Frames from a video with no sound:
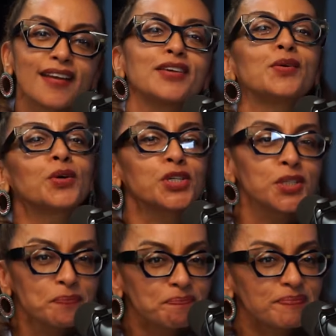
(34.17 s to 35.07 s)
E hoje
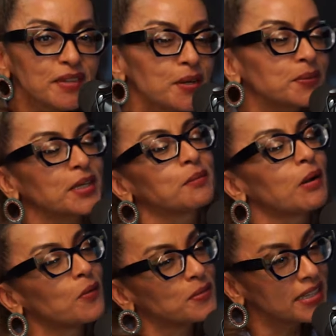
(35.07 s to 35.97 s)
eu tenho uma
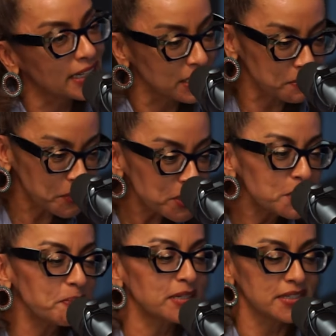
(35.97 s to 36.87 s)
convidada muito
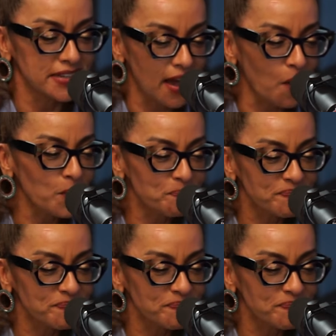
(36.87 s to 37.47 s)
especial.